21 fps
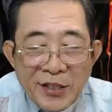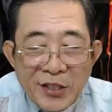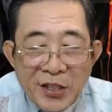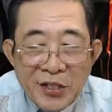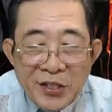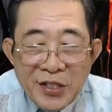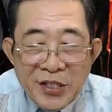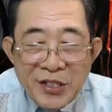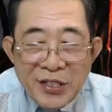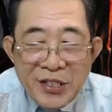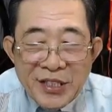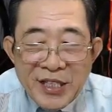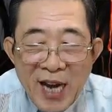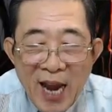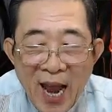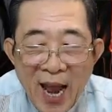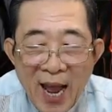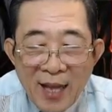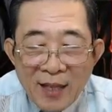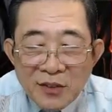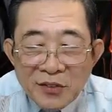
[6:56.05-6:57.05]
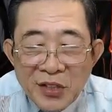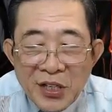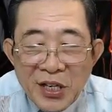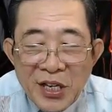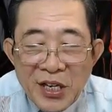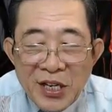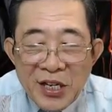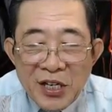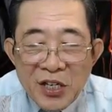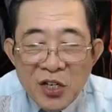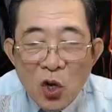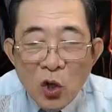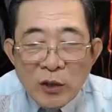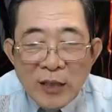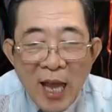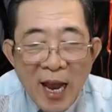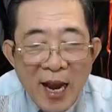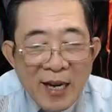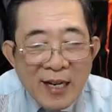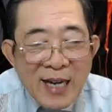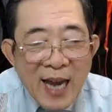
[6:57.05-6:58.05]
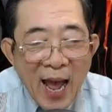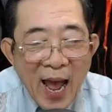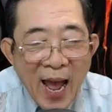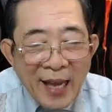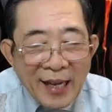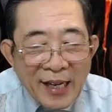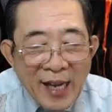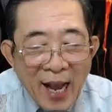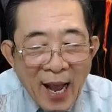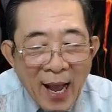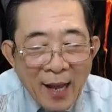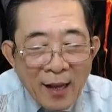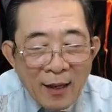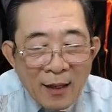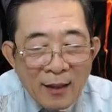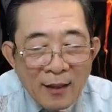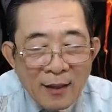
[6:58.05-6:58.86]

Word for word: trừ ngươi ra thì có thể là ai khác.